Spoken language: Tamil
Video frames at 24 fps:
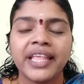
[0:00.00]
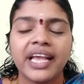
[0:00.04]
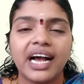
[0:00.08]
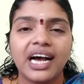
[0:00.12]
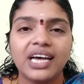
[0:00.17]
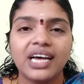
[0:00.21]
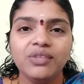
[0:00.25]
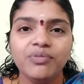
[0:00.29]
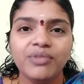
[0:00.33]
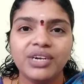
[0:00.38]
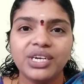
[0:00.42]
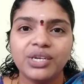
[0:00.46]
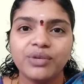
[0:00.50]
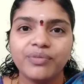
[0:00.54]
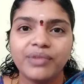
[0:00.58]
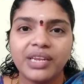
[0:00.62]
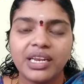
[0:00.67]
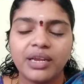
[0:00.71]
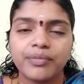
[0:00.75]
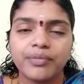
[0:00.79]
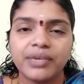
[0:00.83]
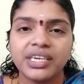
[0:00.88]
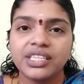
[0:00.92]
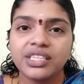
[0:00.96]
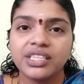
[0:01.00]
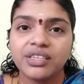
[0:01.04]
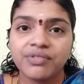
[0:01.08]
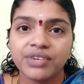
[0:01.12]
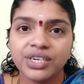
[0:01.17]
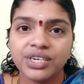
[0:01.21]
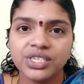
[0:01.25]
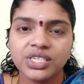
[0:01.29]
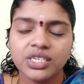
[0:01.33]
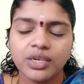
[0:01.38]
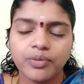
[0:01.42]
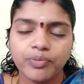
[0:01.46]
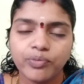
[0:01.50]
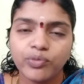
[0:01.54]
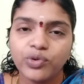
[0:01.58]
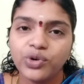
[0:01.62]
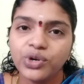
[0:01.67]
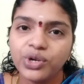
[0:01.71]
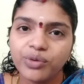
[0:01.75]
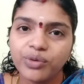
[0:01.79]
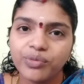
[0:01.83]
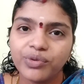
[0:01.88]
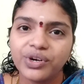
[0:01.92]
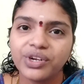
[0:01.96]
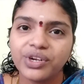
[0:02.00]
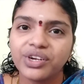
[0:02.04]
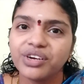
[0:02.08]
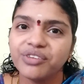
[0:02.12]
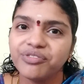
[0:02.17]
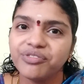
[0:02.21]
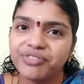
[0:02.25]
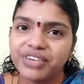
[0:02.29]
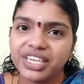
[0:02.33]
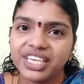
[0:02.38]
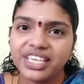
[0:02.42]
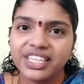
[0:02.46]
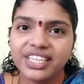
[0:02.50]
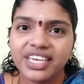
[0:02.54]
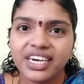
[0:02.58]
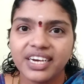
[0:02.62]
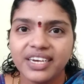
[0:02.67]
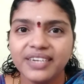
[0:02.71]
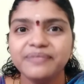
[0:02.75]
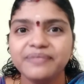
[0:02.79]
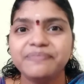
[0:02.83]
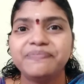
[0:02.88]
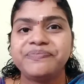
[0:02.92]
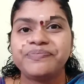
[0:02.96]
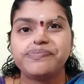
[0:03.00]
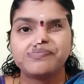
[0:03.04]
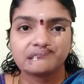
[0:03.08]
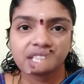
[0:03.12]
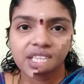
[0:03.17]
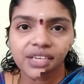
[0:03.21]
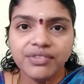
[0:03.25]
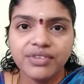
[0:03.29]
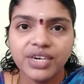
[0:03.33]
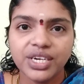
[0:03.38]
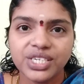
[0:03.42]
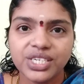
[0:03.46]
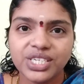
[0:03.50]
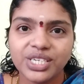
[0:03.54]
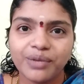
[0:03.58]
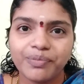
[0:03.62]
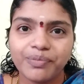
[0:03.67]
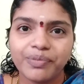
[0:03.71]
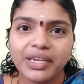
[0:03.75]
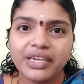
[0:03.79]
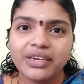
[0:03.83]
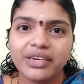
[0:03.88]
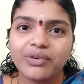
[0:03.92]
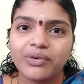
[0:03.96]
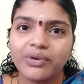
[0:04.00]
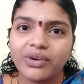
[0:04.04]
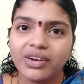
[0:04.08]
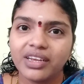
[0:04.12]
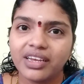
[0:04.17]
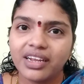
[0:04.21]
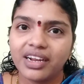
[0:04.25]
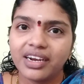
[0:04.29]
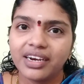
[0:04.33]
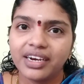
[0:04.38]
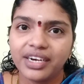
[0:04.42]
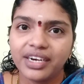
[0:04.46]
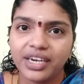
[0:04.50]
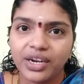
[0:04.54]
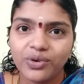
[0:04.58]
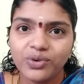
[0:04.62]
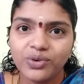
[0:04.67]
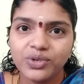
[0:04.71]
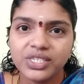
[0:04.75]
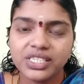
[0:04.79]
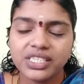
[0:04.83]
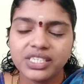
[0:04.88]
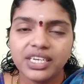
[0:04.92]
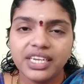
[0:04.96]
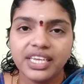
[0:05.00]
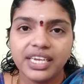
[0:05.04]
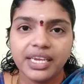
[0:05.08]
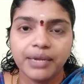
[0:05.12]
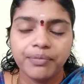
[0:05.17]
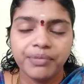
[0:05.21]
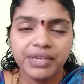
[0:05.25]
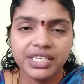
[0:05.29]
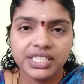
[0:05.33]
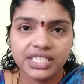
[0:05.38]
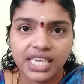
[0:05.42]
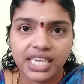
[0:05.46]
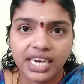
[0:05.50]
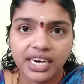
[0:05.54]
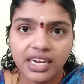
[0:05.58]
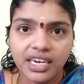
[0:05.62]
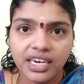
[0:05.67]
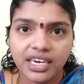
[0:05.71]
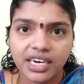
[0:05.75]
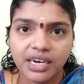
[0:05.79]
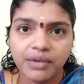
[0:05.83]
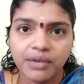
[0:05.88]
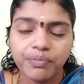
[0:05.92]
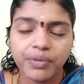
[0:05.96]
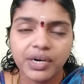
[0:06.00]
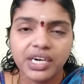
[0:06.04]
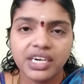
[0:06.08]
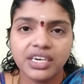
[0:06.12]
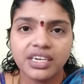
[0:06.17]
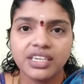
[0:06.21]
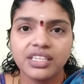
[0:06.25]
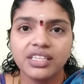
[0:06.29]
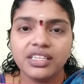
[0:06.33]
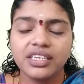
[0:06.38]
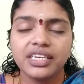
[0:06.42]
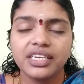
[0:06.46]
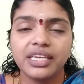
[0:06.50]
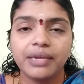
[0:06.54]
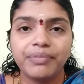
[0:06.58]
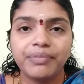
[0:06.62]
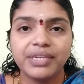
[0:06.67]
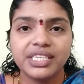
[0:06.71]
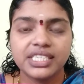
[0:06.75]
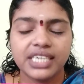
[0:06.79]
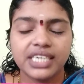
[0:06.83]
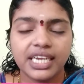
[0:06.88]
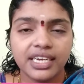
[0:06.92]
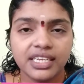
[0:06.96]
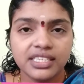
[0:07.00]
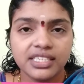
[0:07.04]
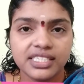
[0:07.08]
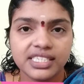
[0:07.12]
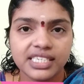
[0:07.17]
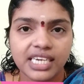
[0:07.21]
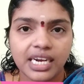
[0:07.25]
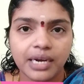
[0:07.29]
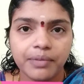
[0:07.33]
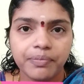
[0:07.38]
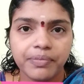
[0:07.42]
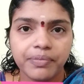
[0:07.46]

அது மட்டும் இல்லாம இந்த ஒர்க் ஷாப் முழுக்க முழுக்க ஃப்ரீ தான் இந்த ஒர்க் ஷாப்ல உங்களுக்கான டவுட்ஸ் நீங்க எப்படி சேனல் ரன் பண்றது எப்படி சேனல் ஸ்டார்ட்